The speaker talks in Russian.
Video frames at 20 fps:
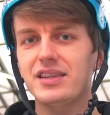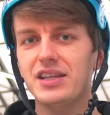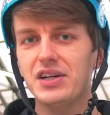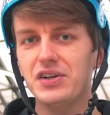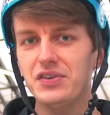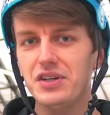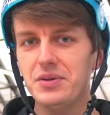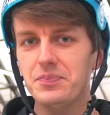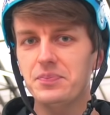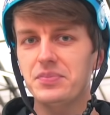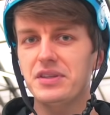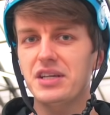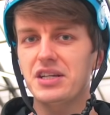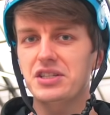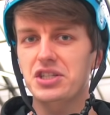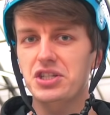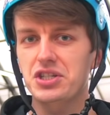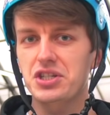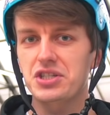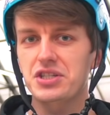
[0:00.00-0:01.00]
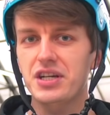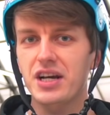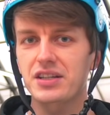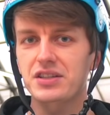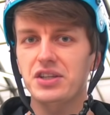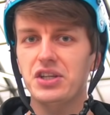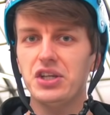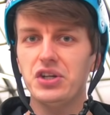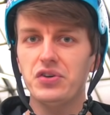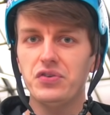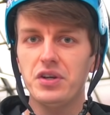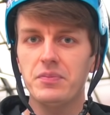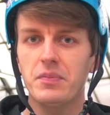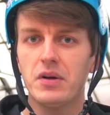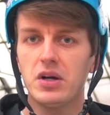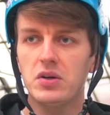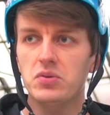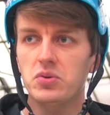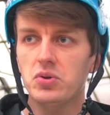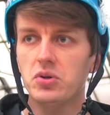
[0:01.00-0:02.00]
Tail Whip, 360, Heel
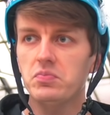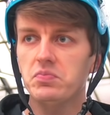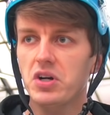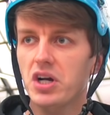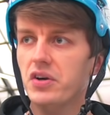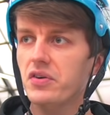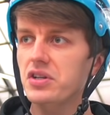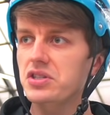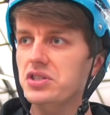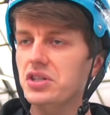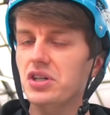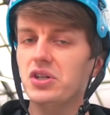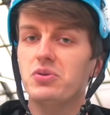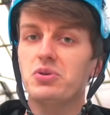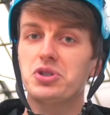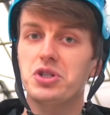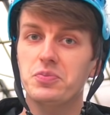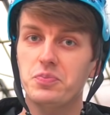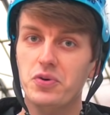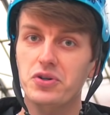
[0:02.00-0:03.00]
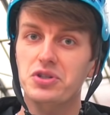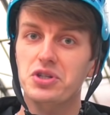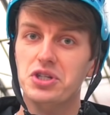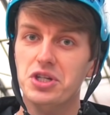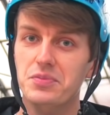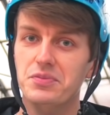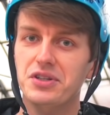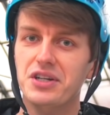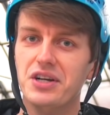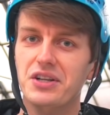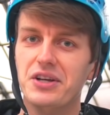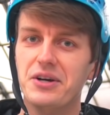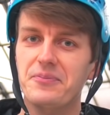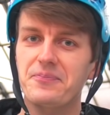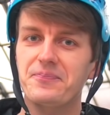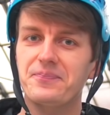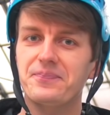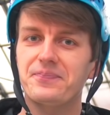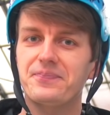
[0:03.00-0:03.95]
но, как говорится, лучше поздно, чем никогда.